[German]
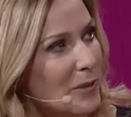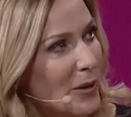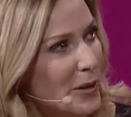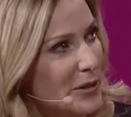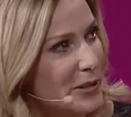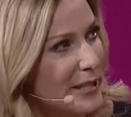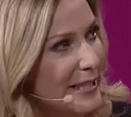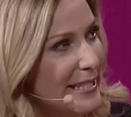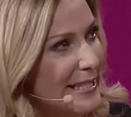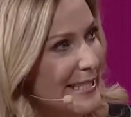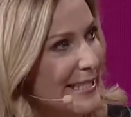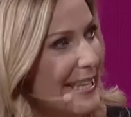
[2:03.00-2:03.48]

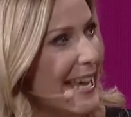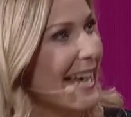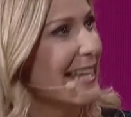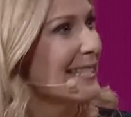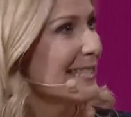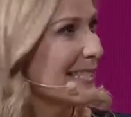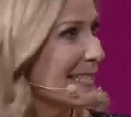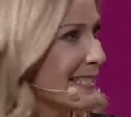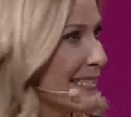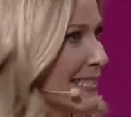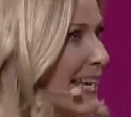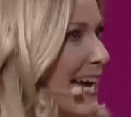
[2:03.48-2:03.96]
Höttges.
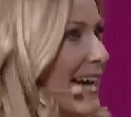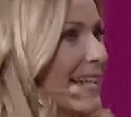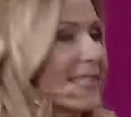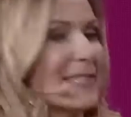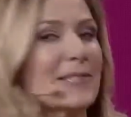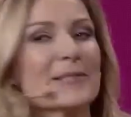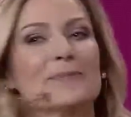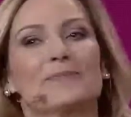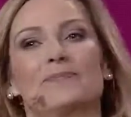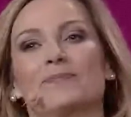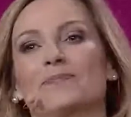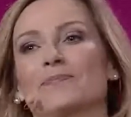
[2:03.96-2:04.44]
Herzlichen Dank.
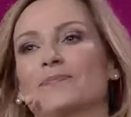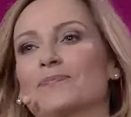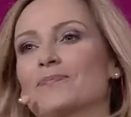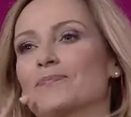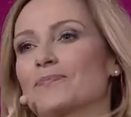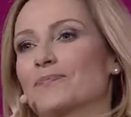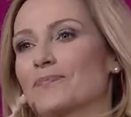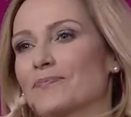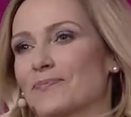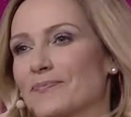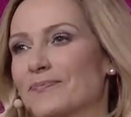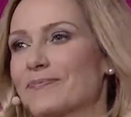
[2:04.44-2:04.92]

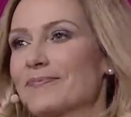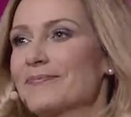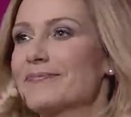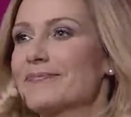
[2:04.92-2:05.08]
Danke Ihnen auch.